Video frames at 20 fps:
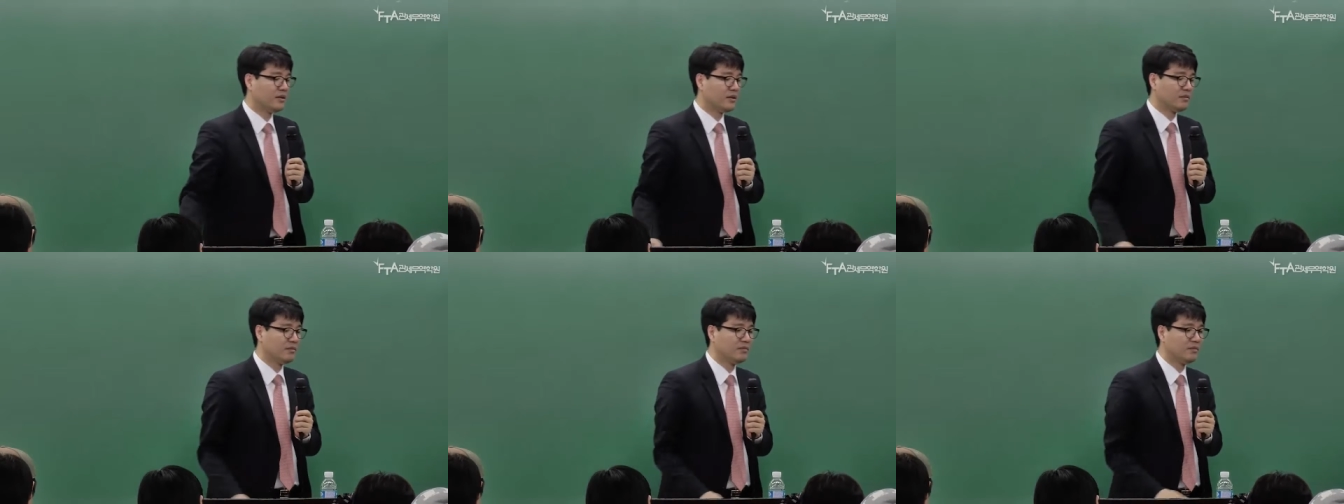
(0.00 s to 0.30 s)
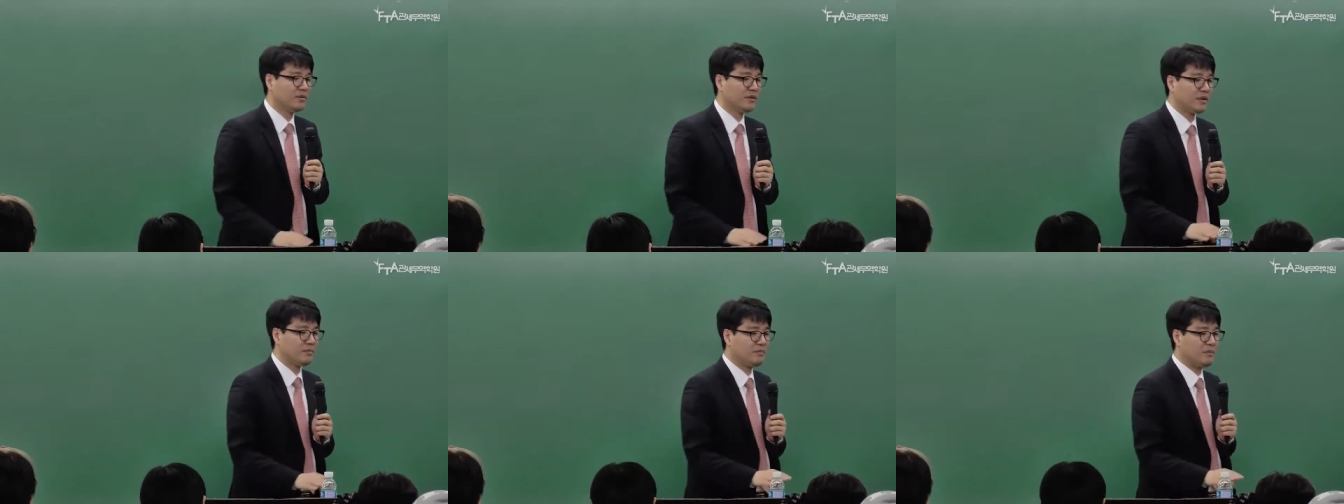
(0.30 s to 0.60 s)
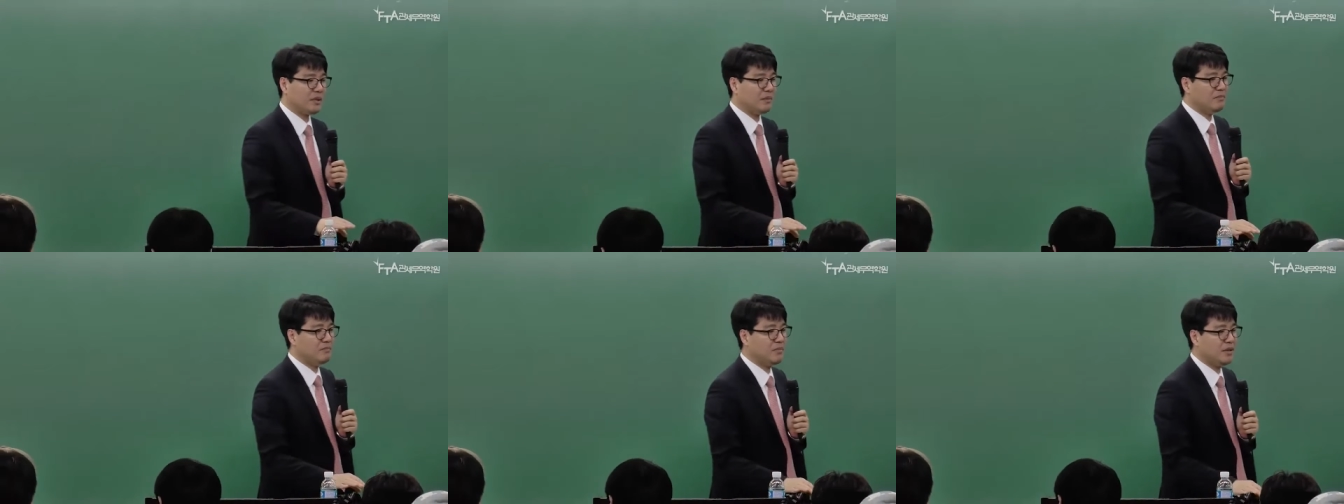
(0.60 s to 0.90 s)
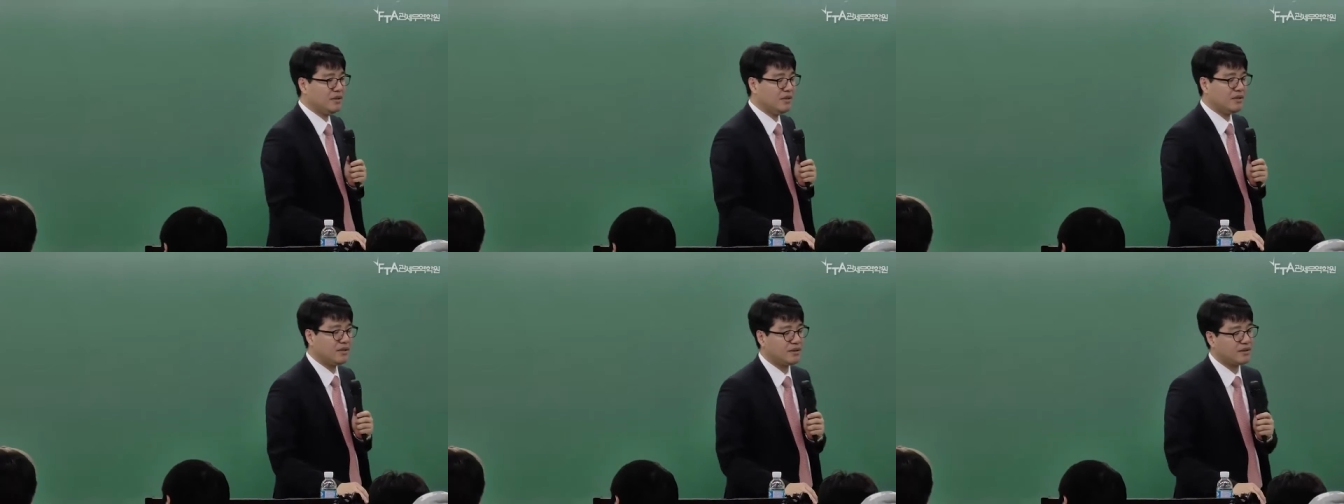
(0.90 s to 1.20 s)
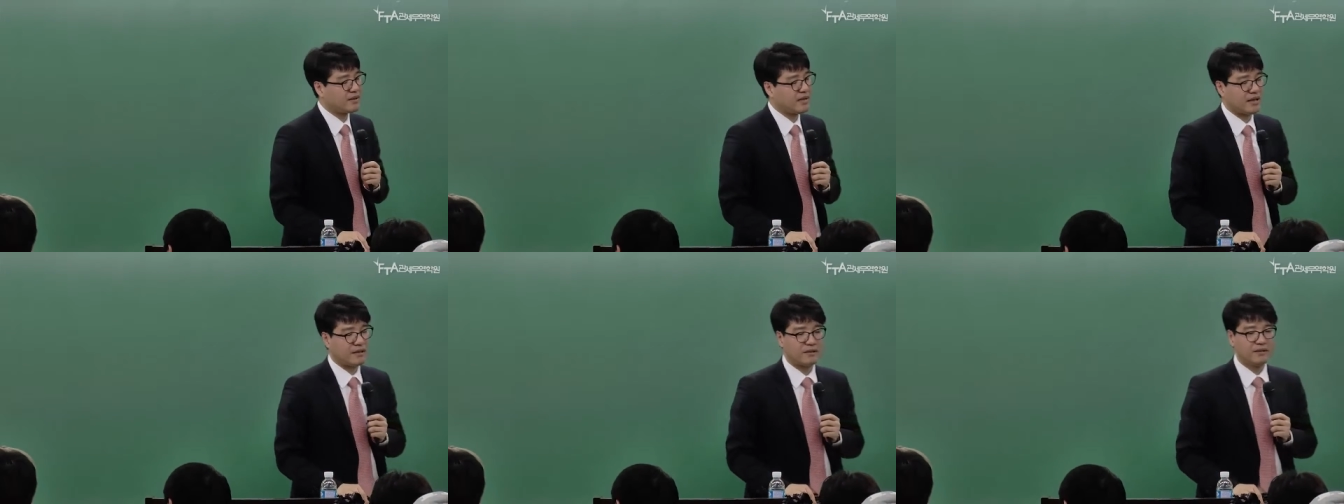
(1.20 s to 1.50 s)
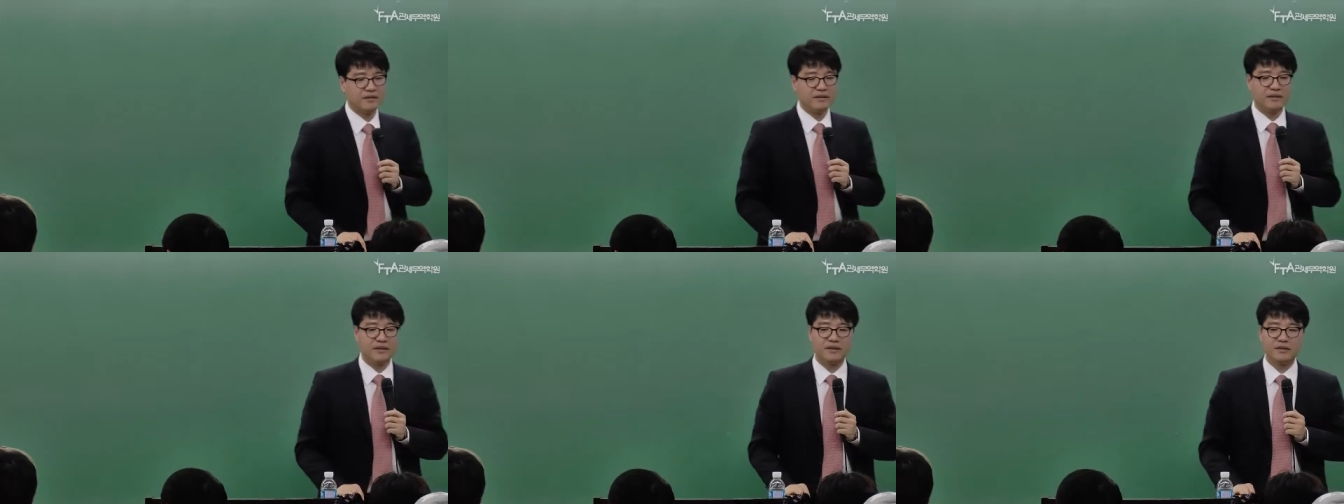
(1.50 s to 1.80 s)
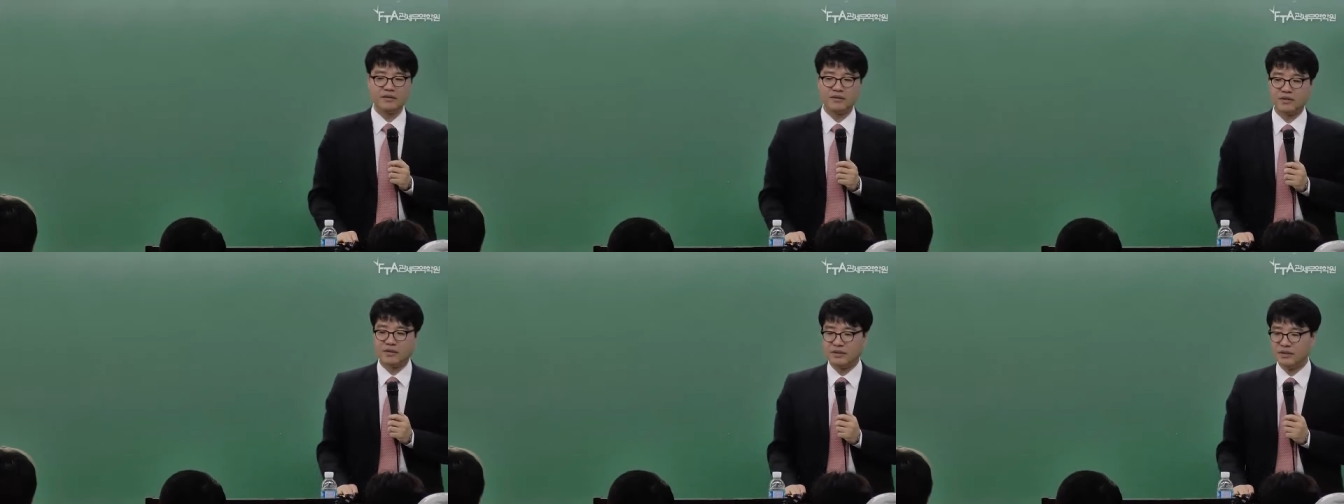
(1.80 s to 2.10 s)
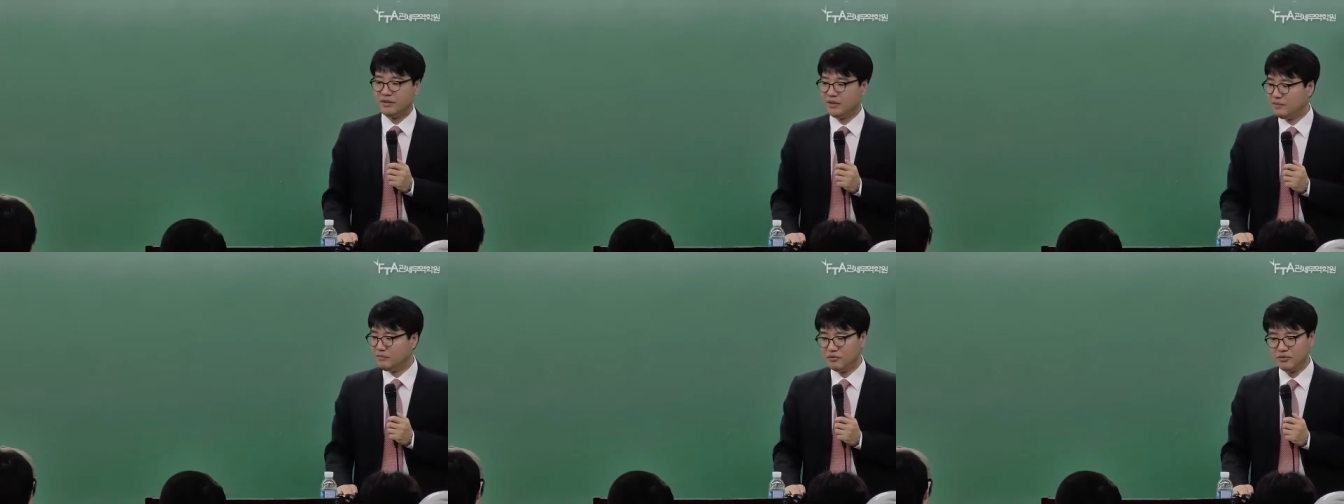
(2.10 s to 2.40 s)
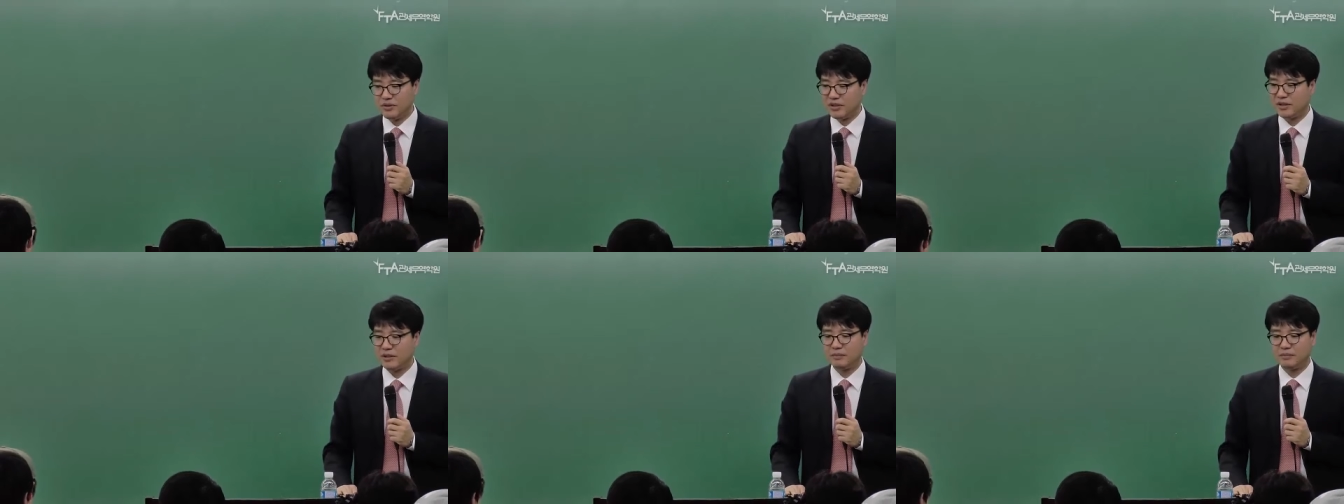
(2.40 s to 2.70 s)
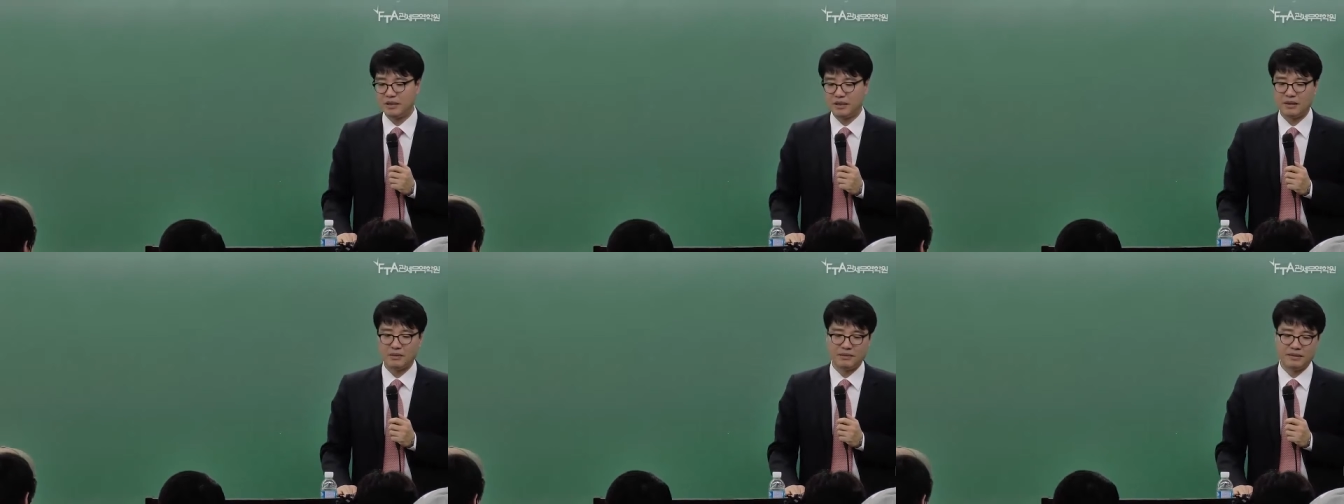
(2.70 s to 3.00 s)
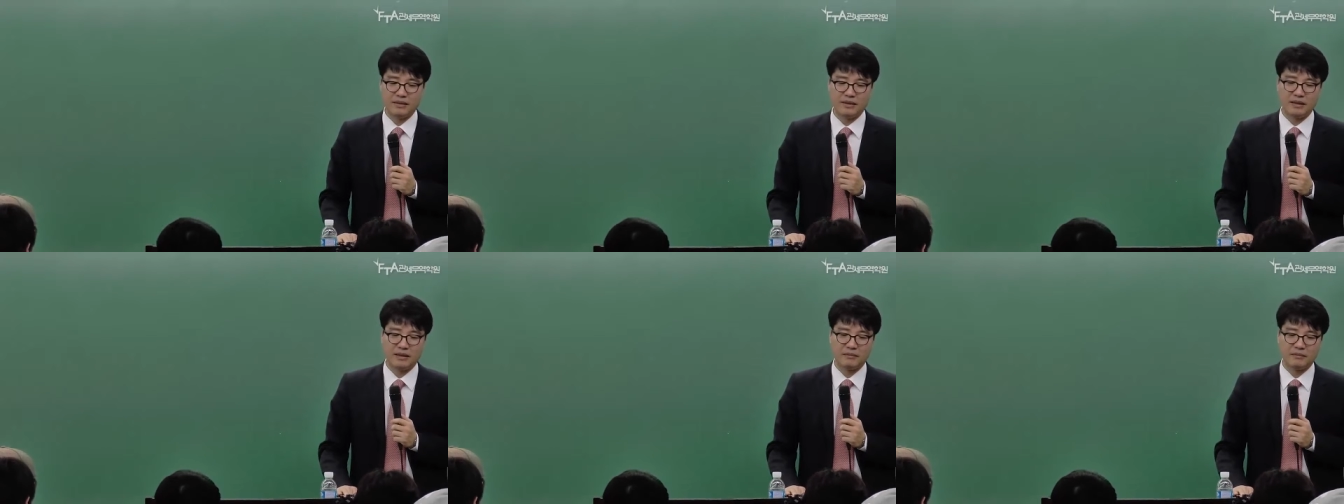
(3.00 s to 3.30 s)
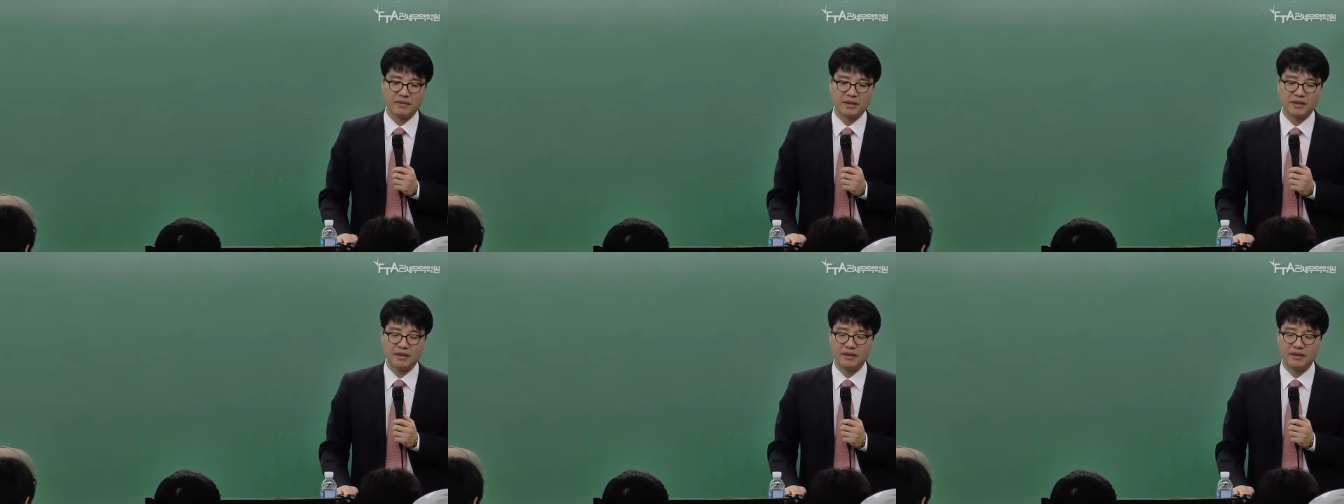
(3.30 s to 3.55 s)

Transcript: 여러분들의 변별력을 가르는 데는 전혀 문제가 없다라고 생각합니다.